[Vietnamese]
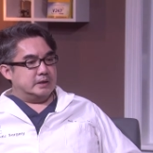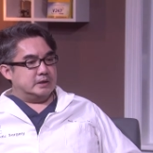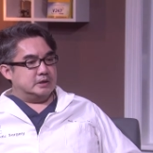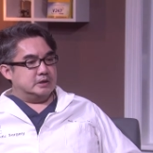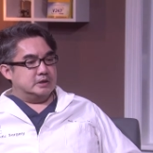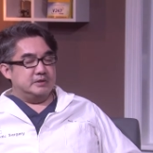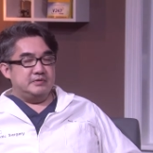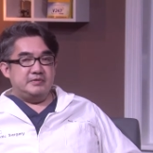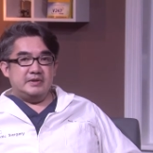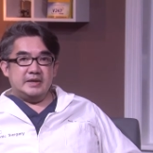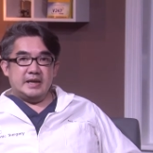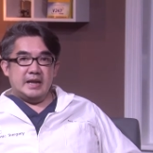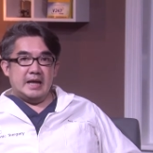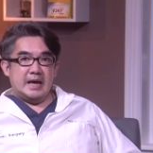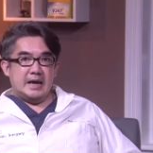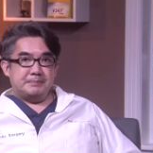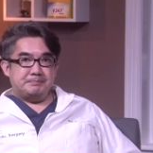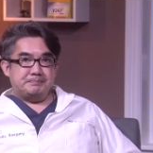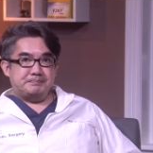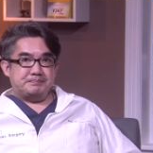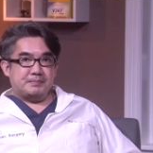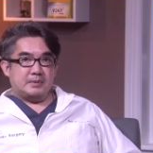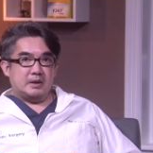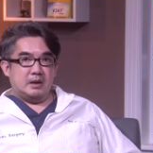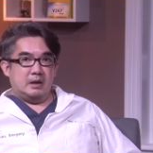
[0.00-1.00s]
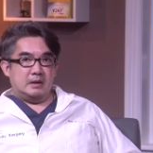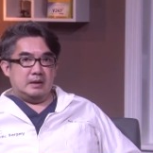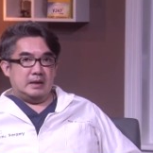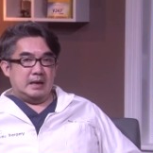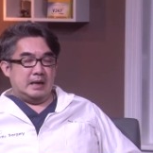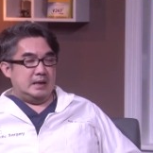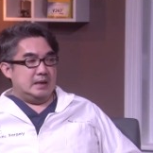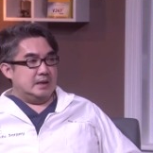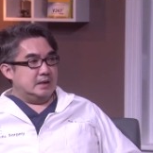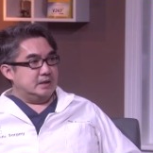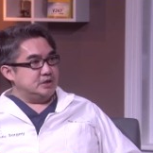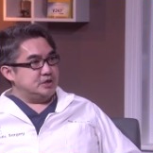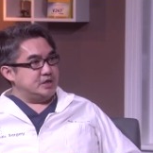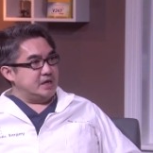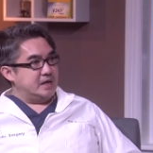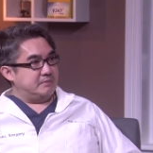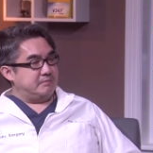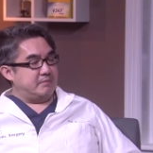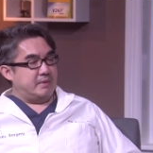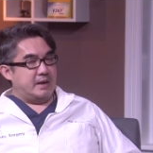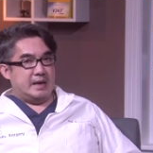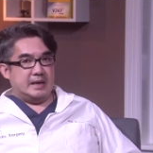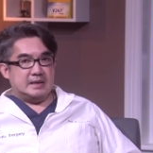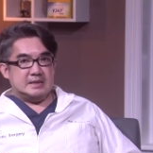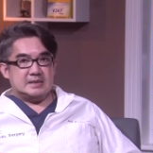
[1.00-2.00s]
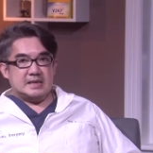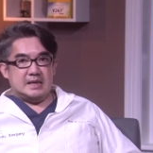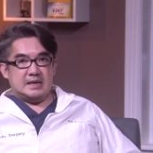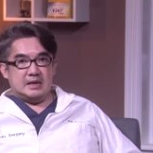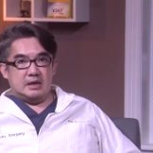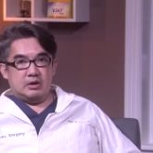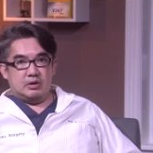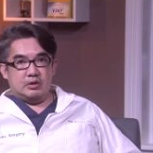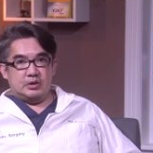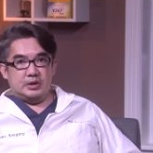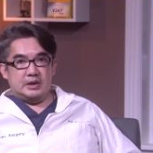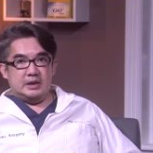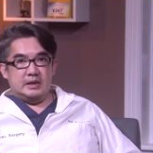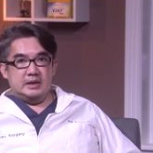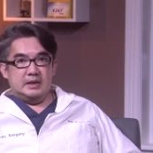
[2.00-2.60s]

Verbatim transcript: người Việt Nam họ để lên trang mạng xã hội